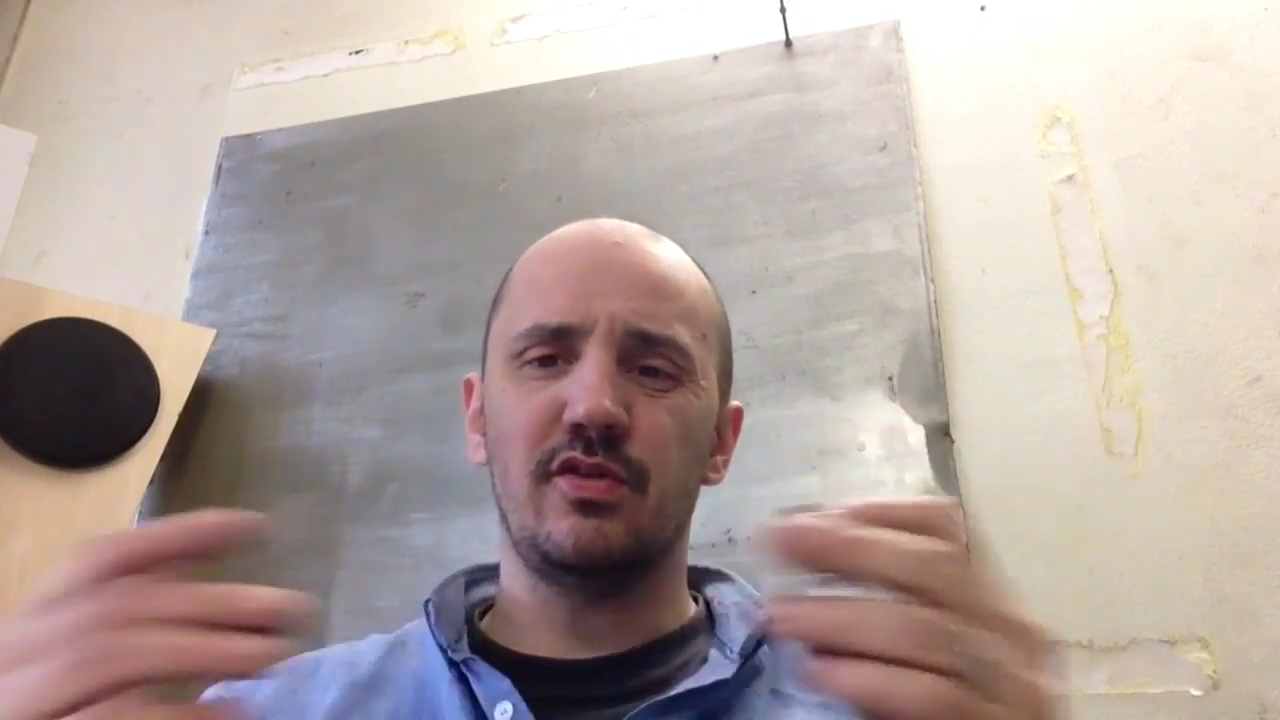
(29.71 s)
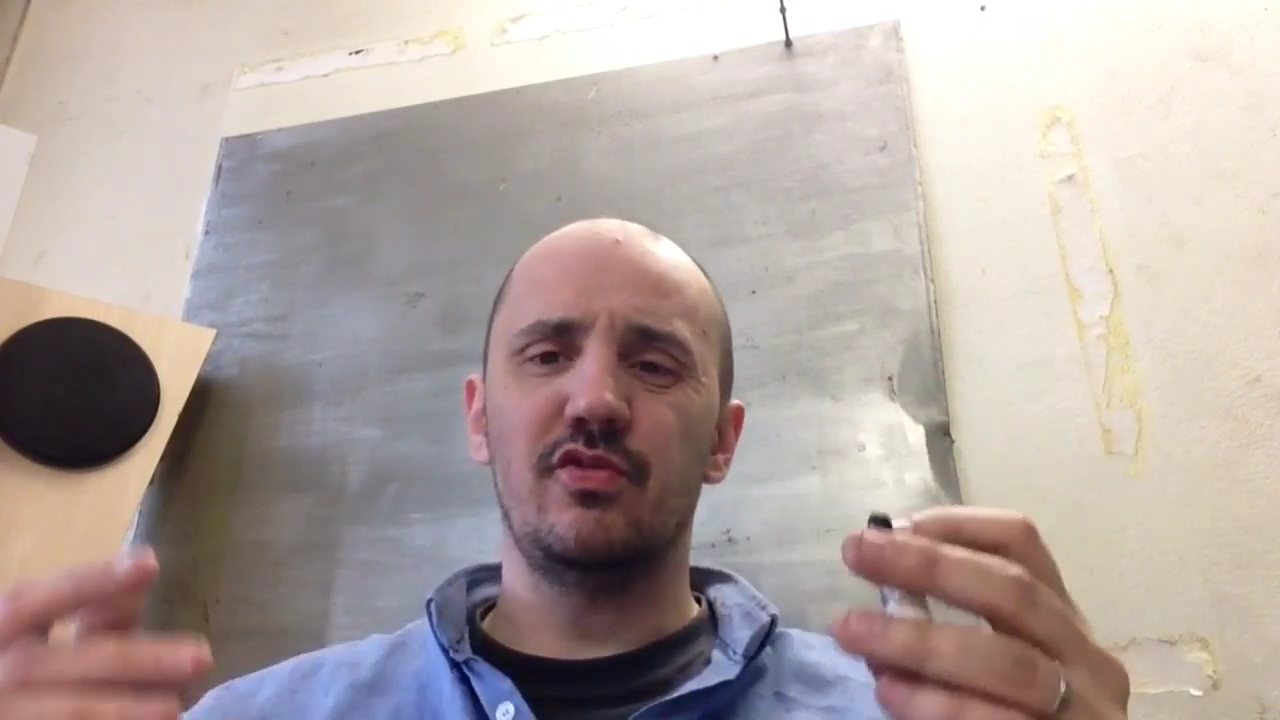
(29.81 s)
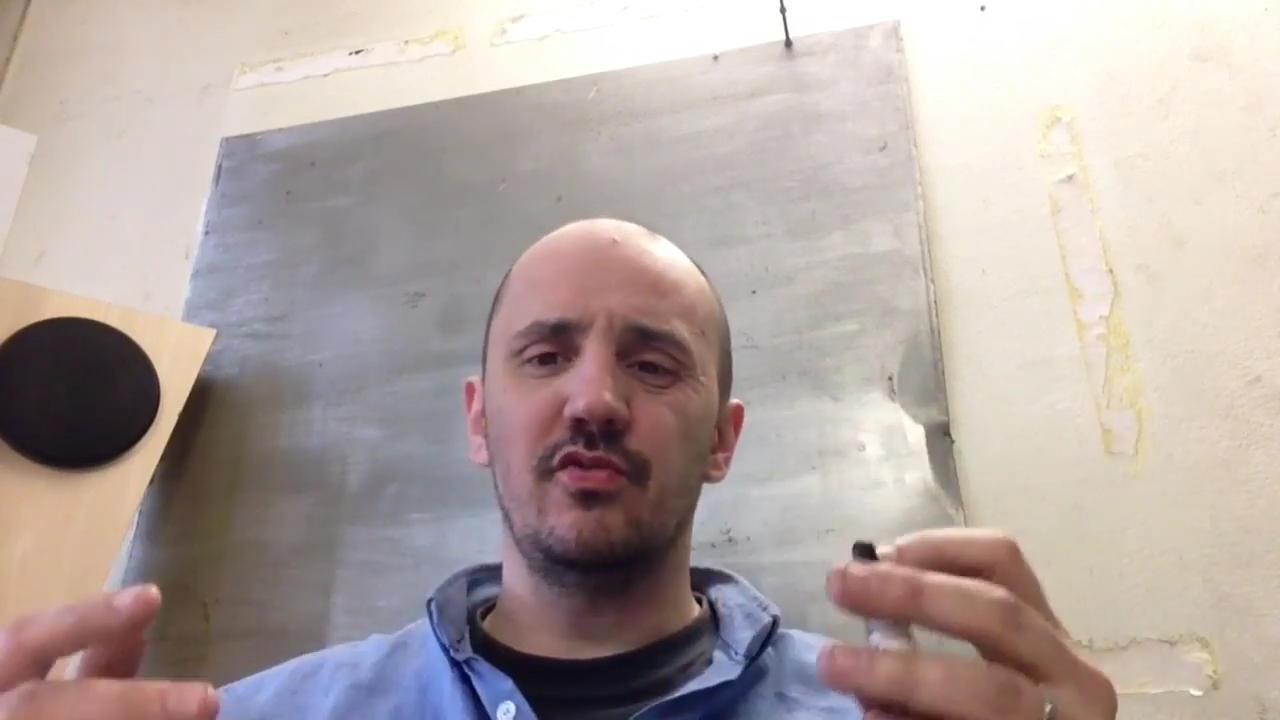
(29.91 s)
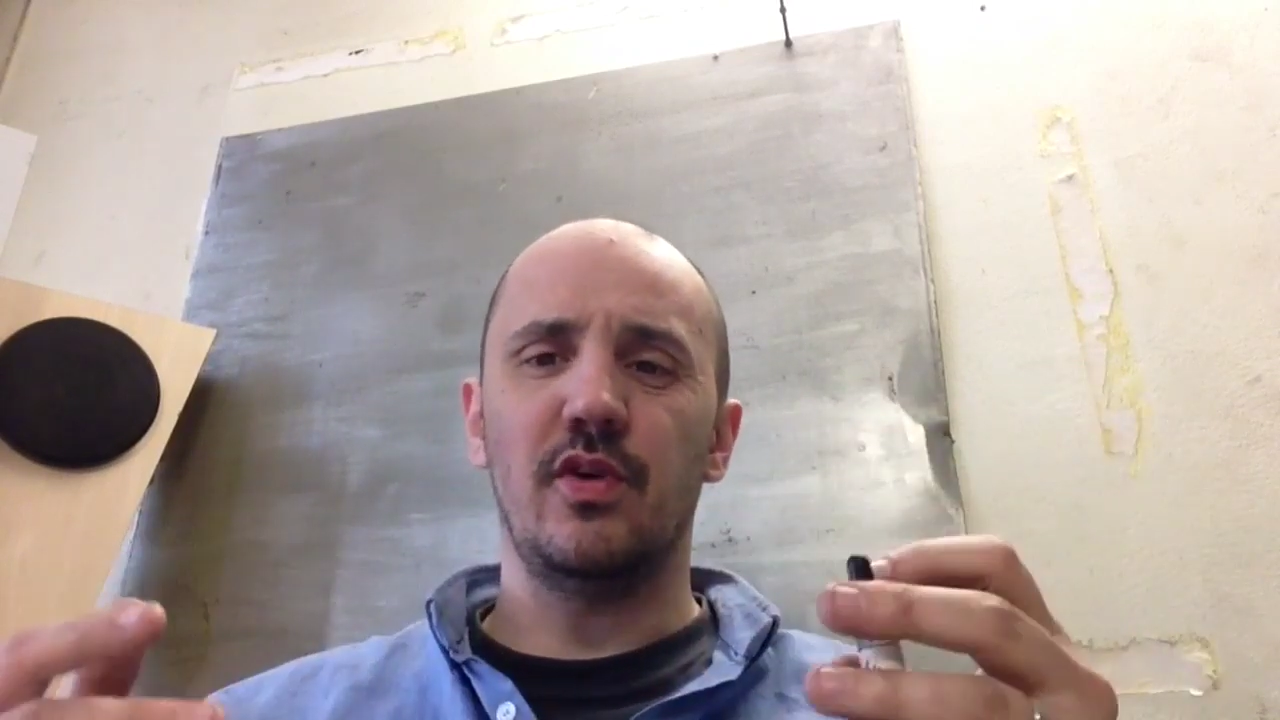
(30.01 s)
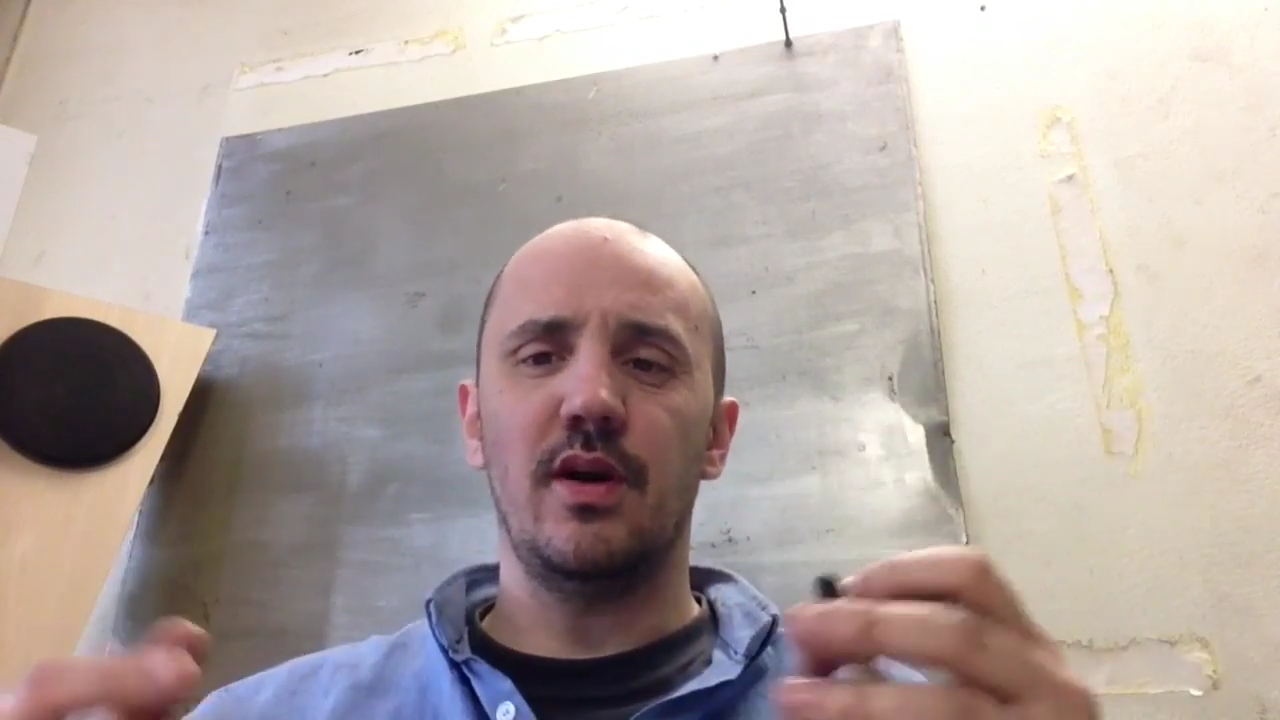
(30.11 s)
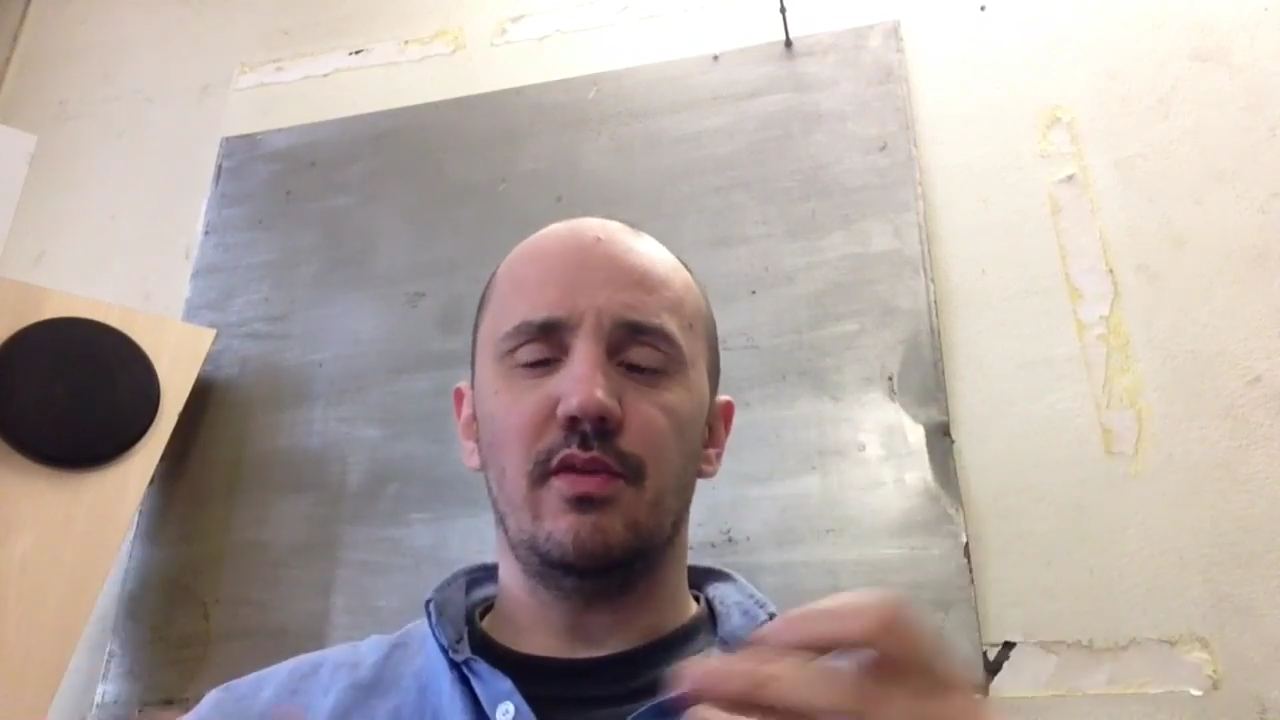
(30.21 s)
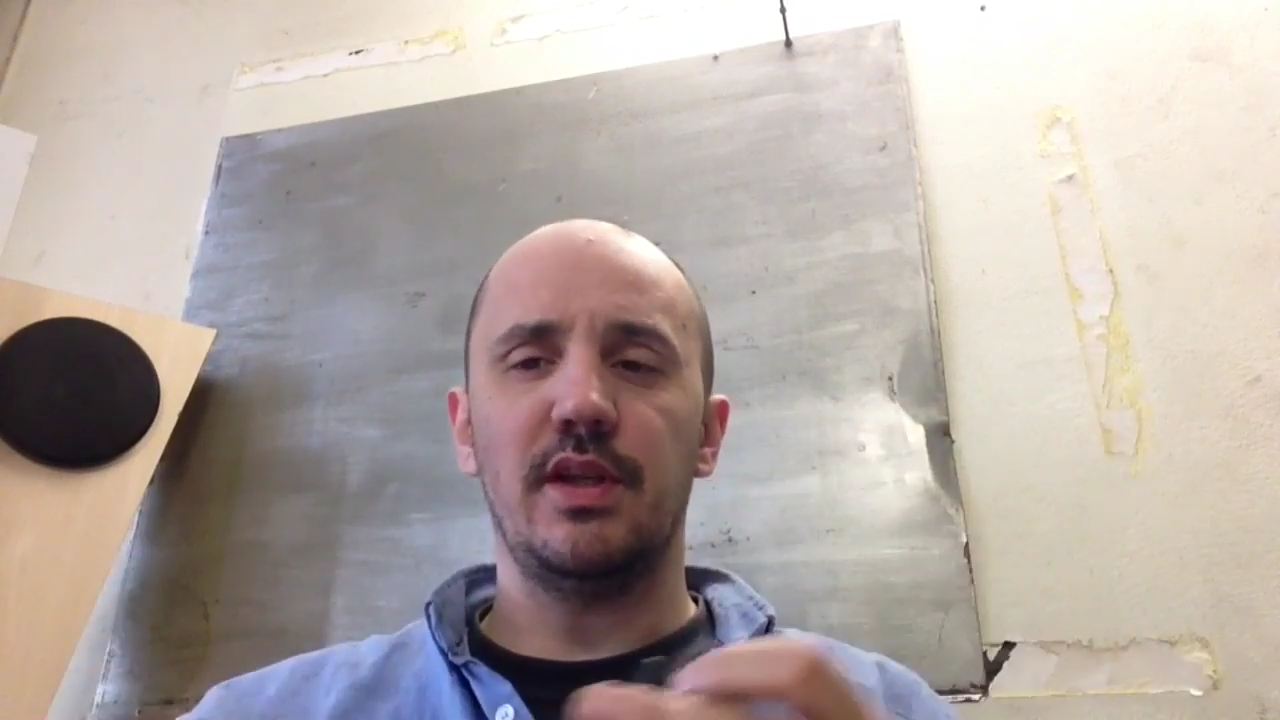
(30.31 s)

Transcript: souvent à avoir